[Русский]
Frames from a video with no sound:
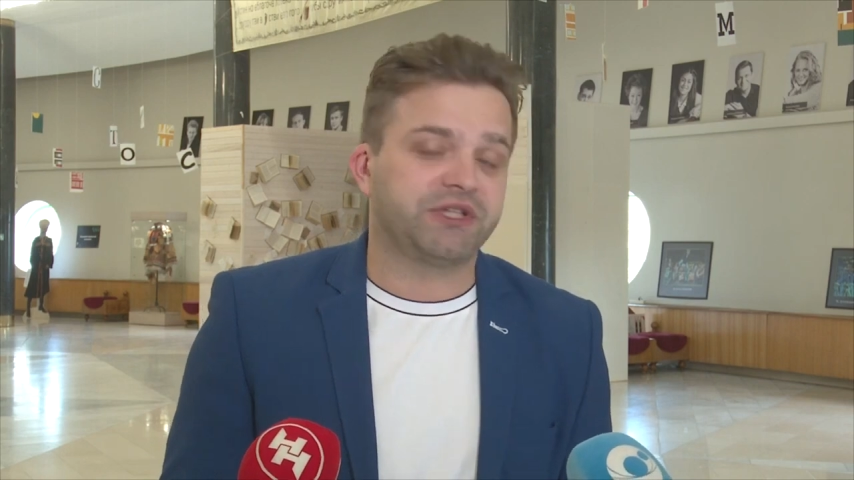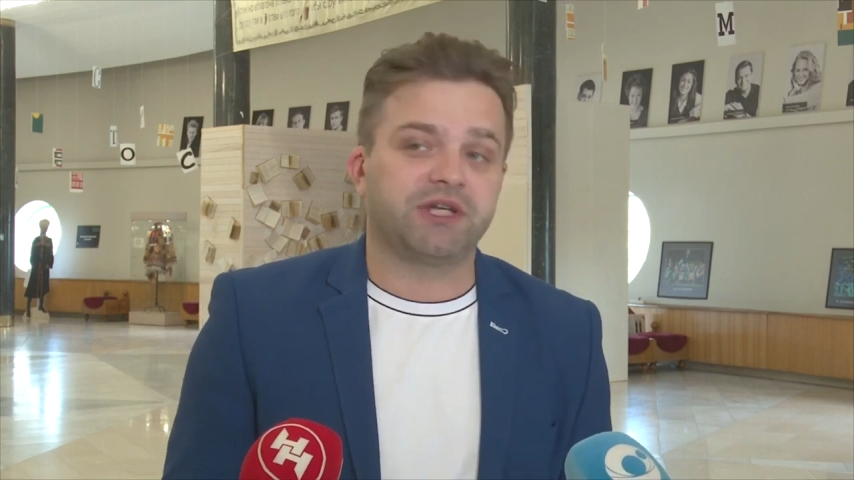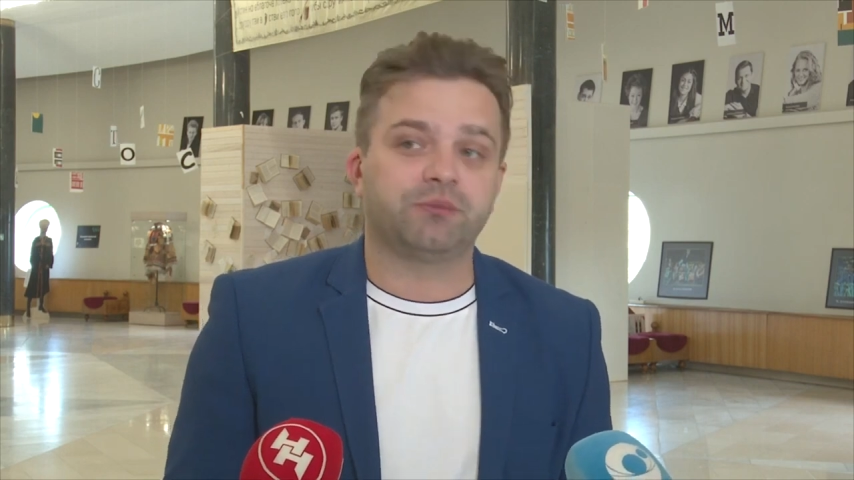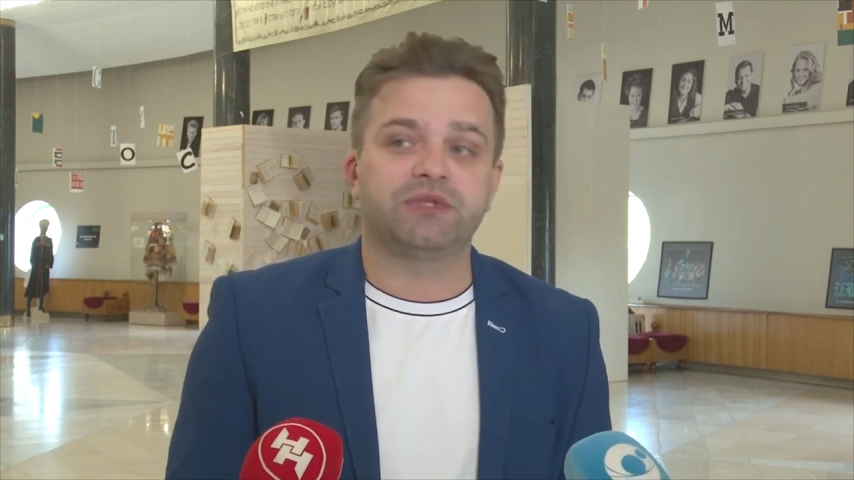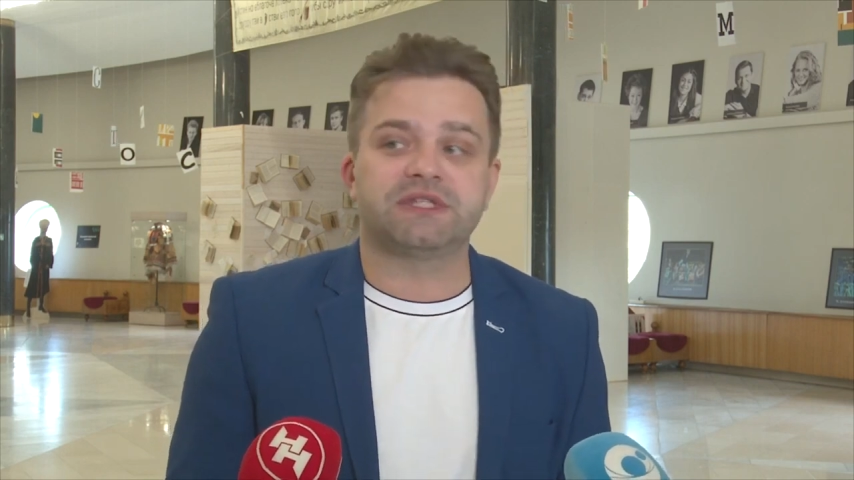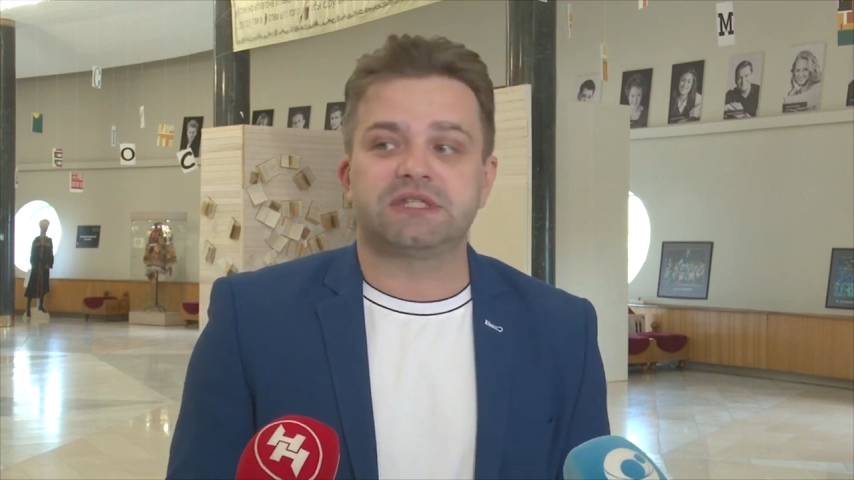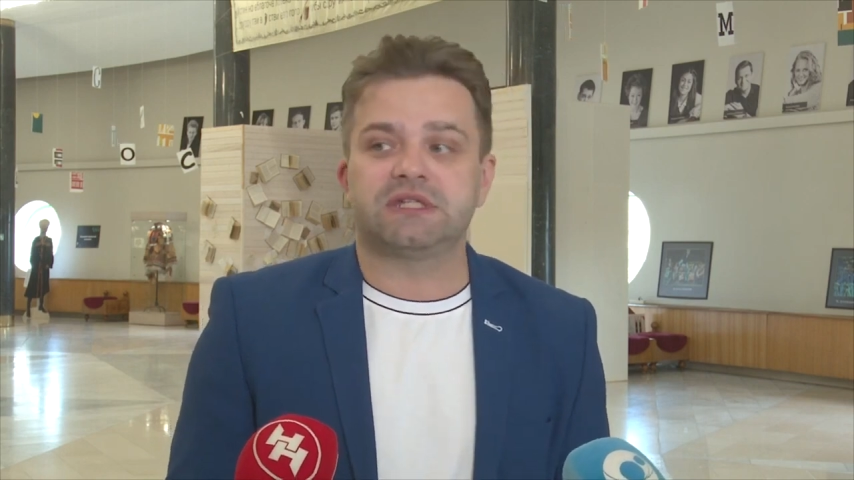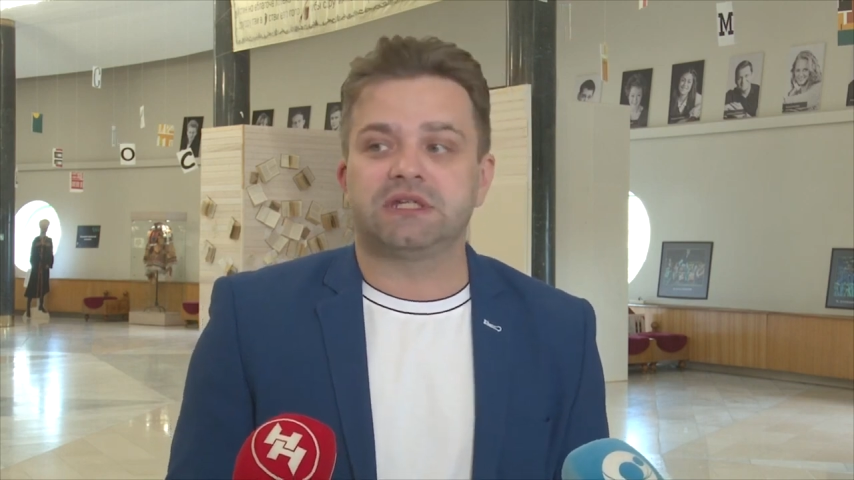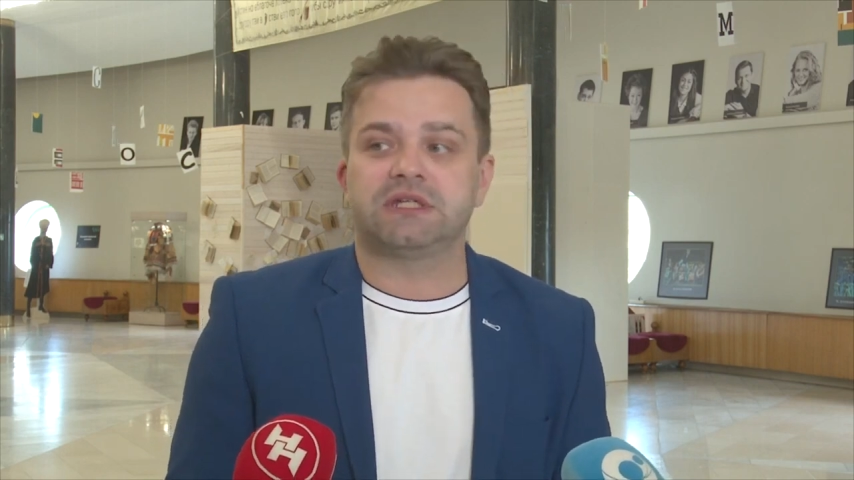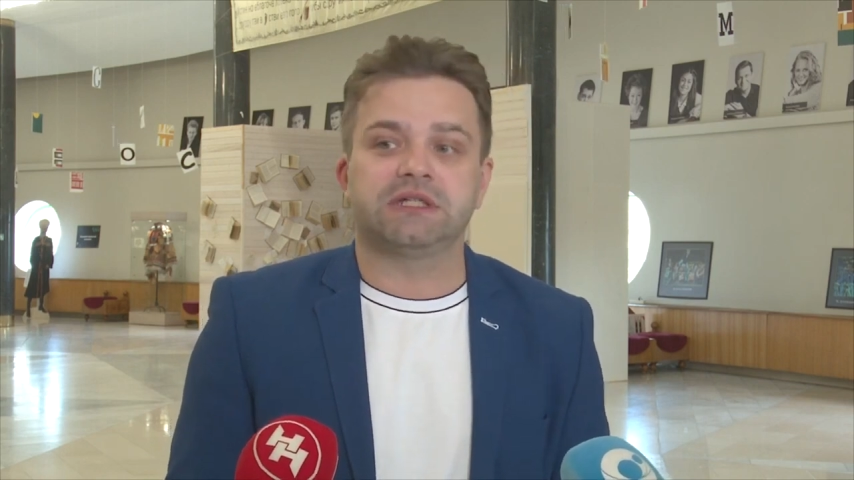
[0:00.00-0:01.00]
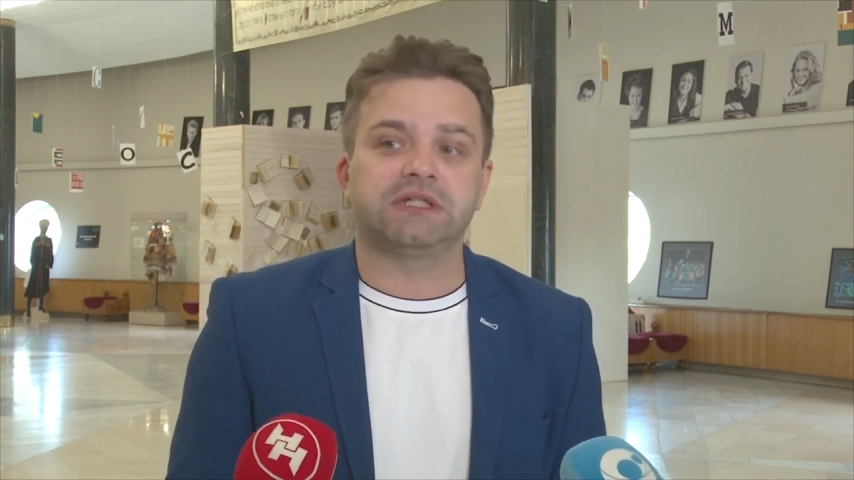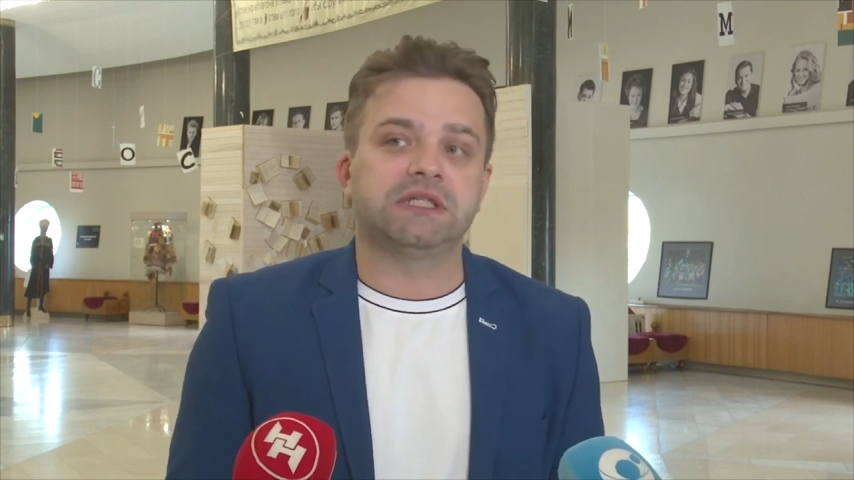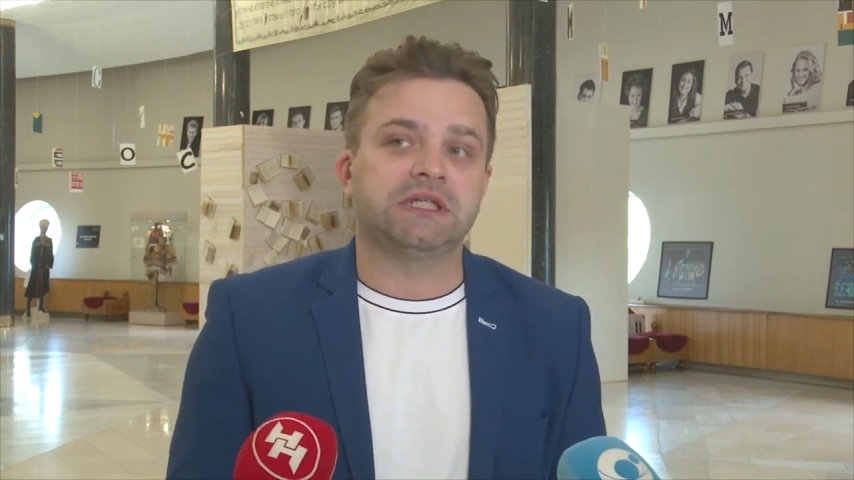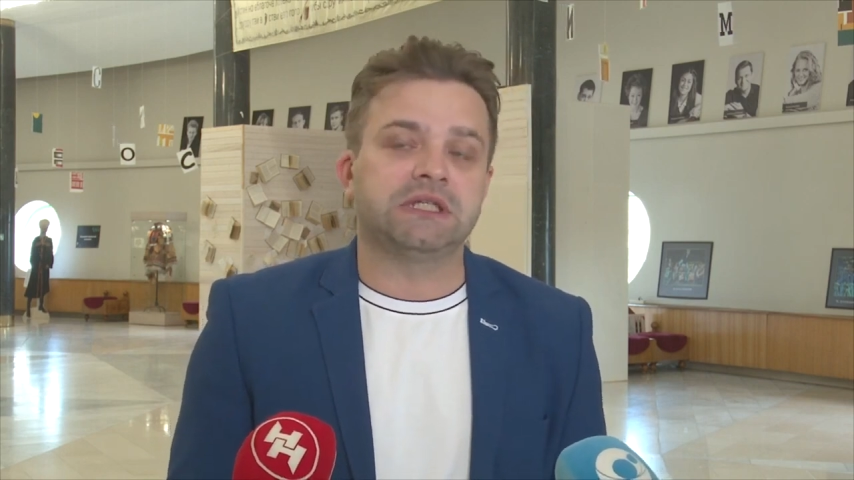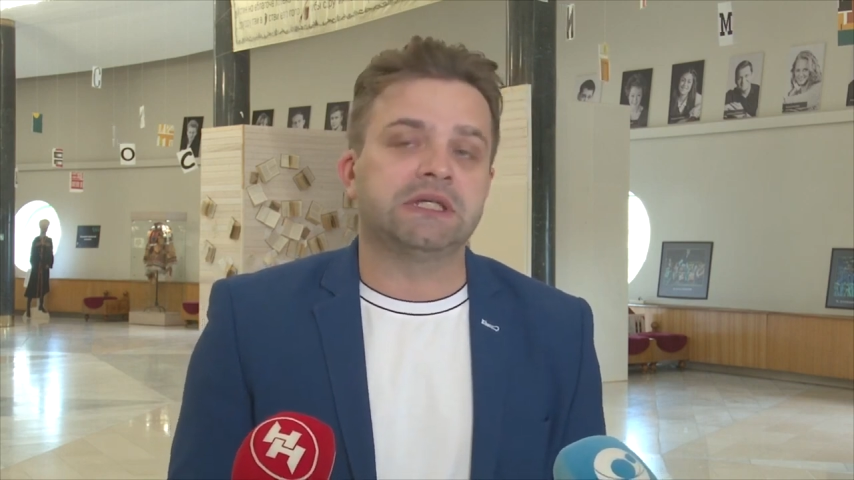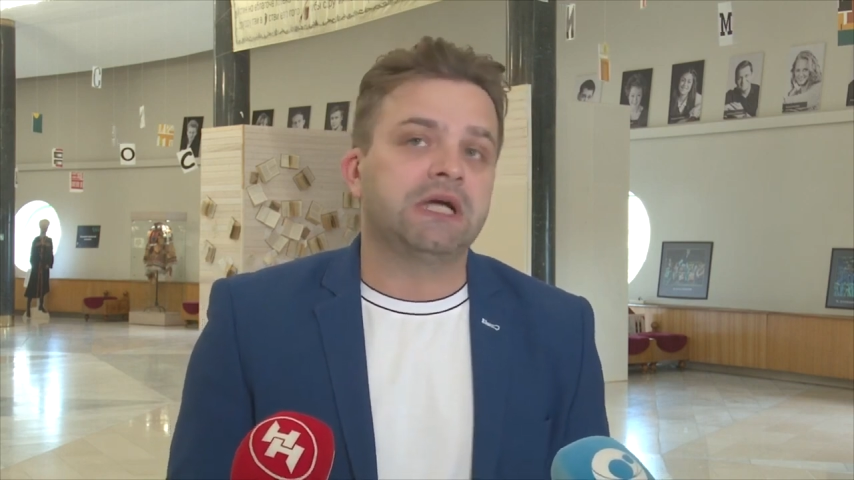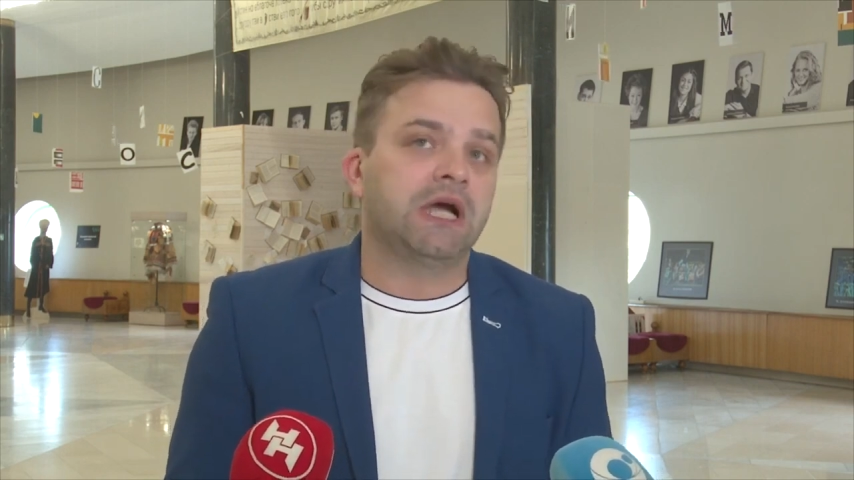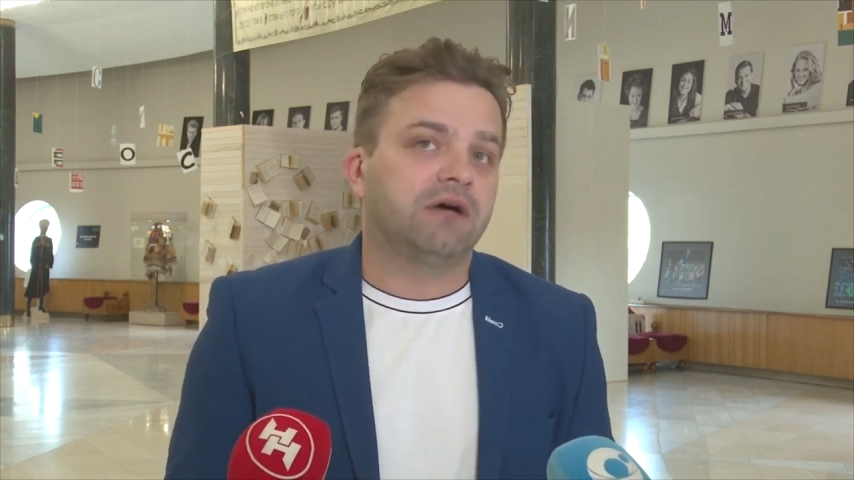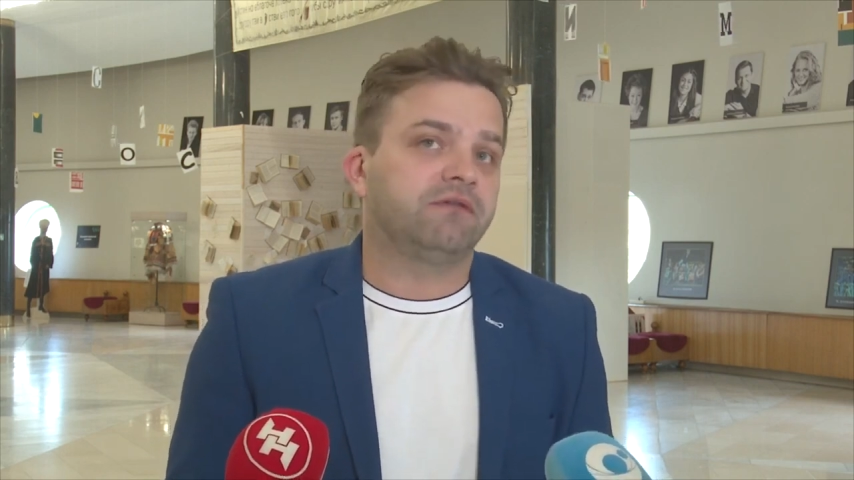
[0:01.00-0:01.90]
потребности и